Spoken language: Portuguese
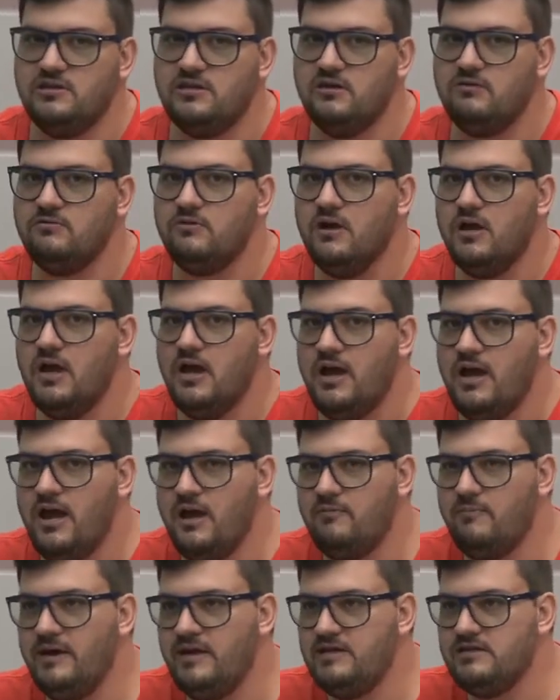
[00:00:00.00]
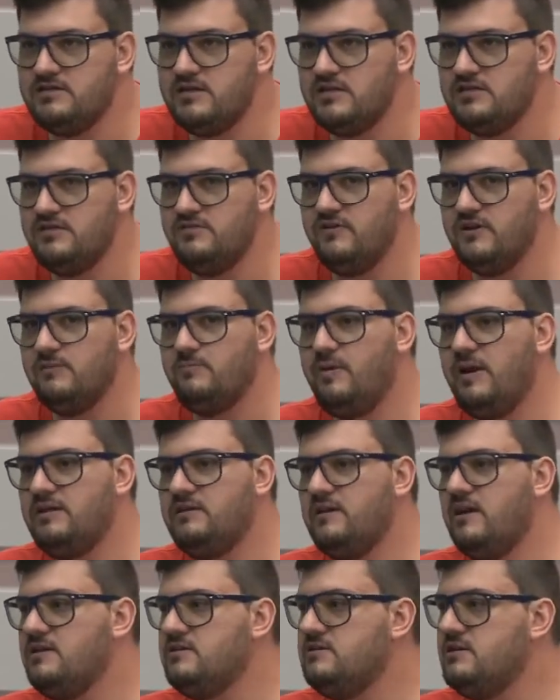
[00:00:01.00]
Então, é uma iniciativa que
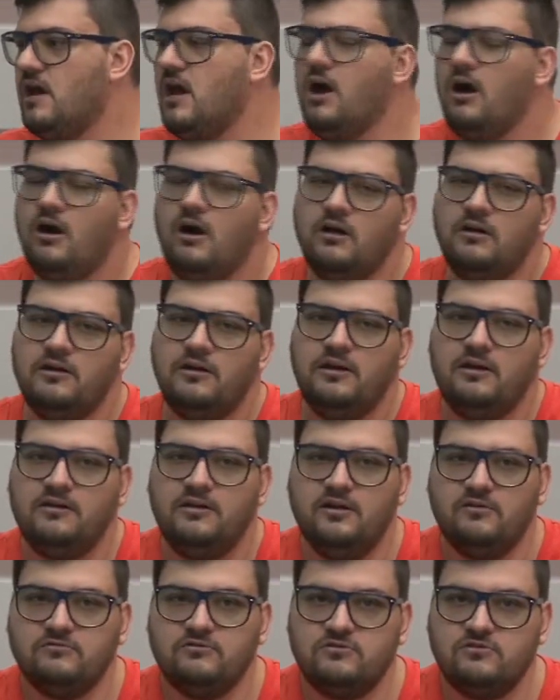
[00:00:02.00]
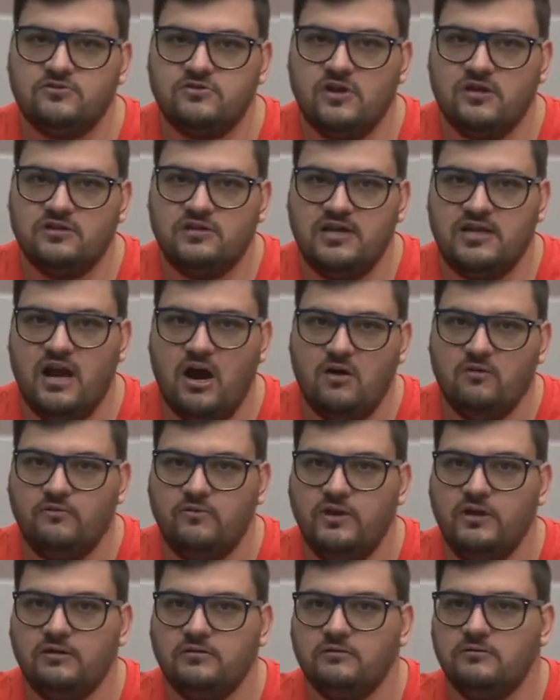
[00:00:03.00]
pretende é, não só ter
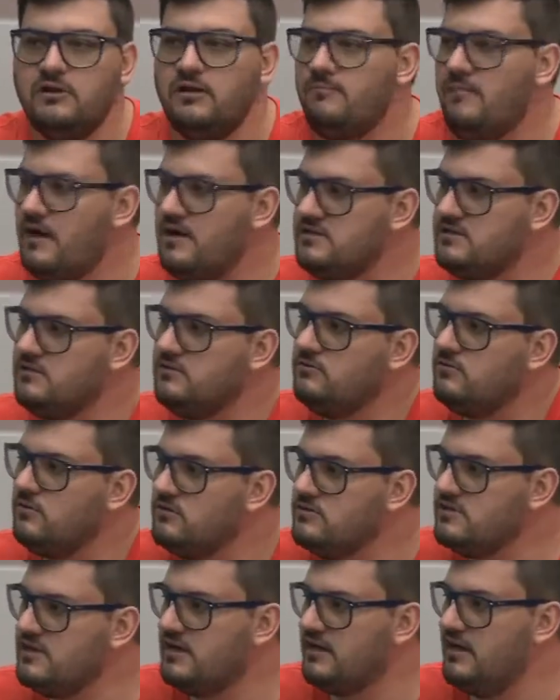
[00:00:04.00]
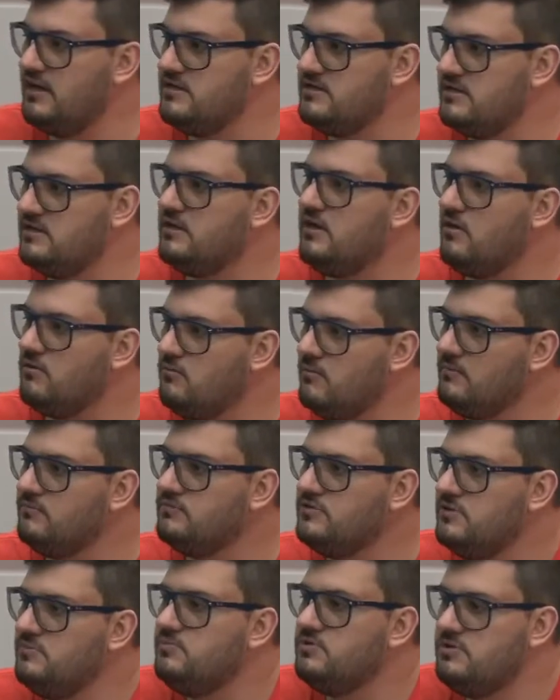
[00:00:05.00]
alvo em Lula, mas em todos aqueles que claro. têm
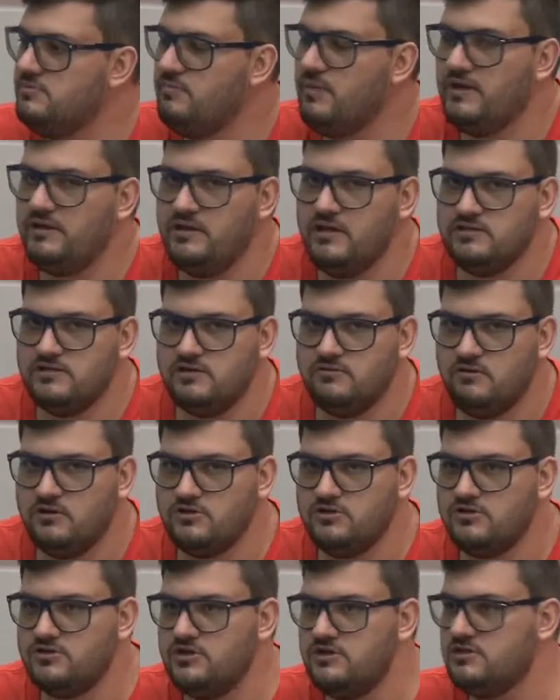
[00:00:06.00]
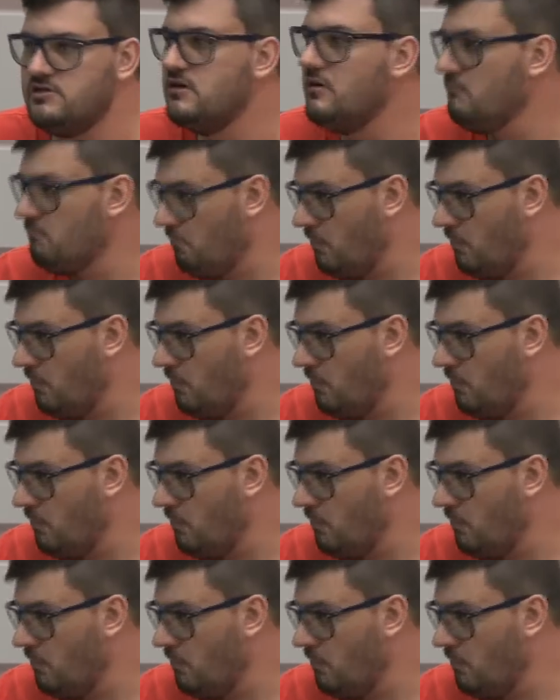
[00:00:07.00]
algum tipo de pendência com a justiça.